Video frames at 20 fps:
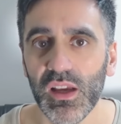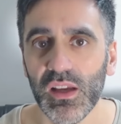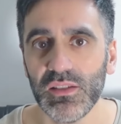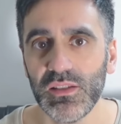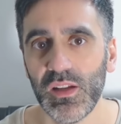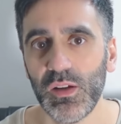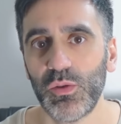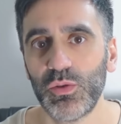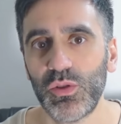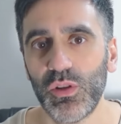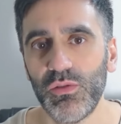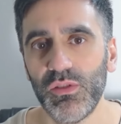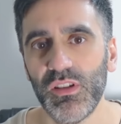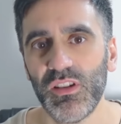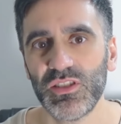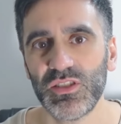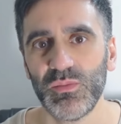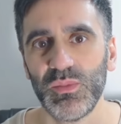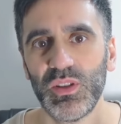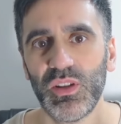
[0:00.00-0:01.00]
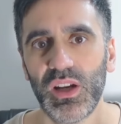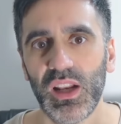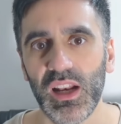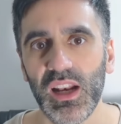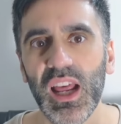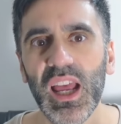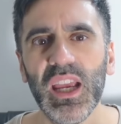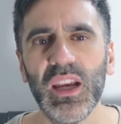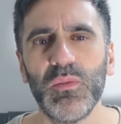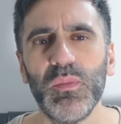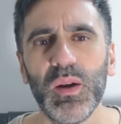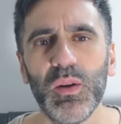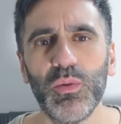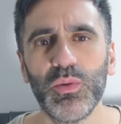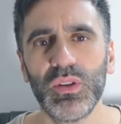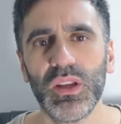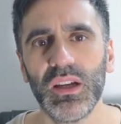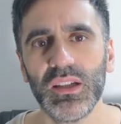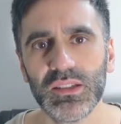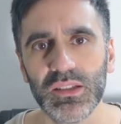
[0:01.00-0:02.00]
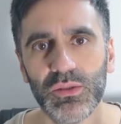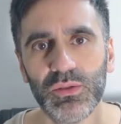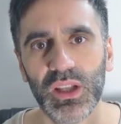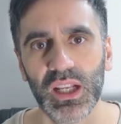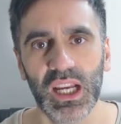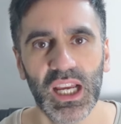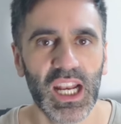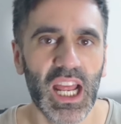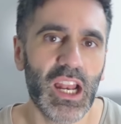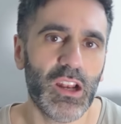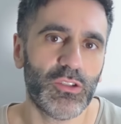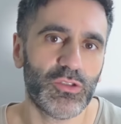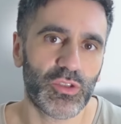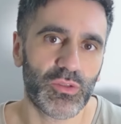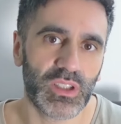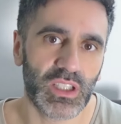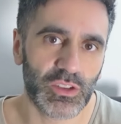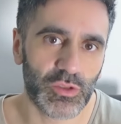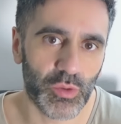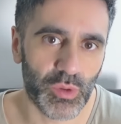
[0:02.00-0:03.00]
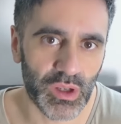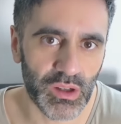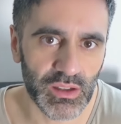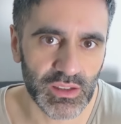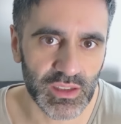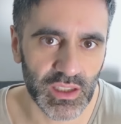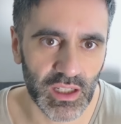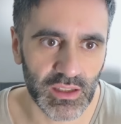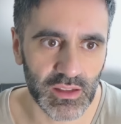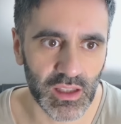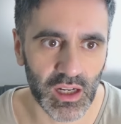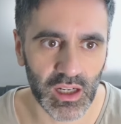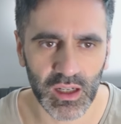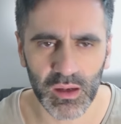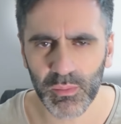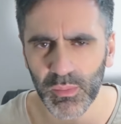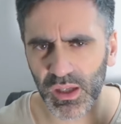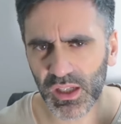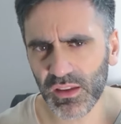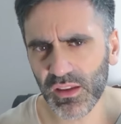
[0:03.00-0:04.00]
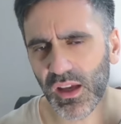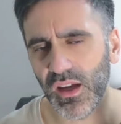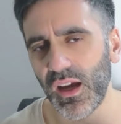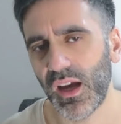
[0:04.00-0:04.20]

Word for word: Si les gustó el video los invito a darle like, me gusta, si les gusta el canal, no se olviden de suscribirse y activar la campanita.